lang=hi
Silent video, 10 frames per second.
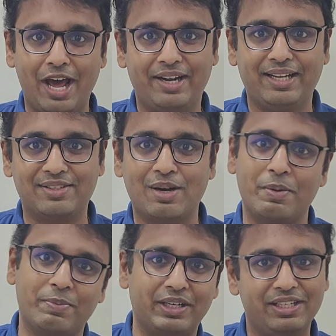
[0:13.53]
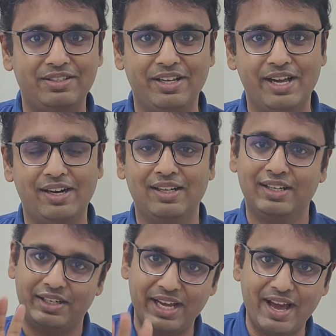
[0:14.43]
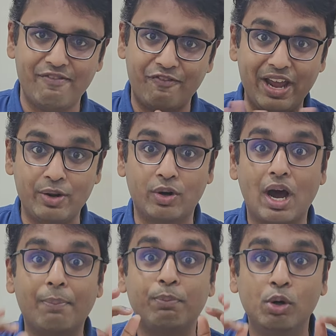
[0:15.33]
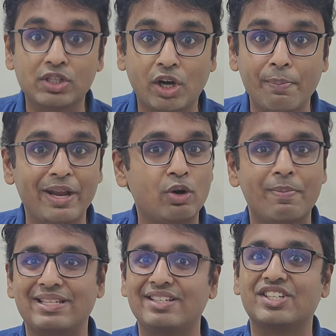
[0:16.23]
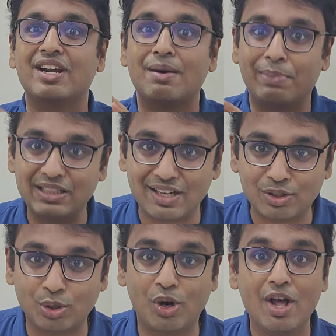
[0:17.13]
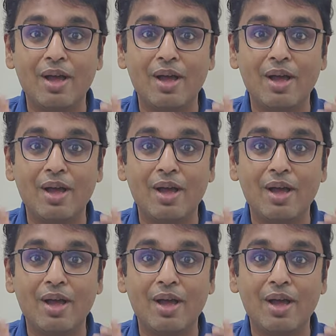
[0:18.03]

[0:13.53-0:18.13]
डायरेक्ट टैक्स का पेपर ईजी आया ठीक है वेरी गुड अब भूल जाओ मेरे को मैसेज करना बंद कर दो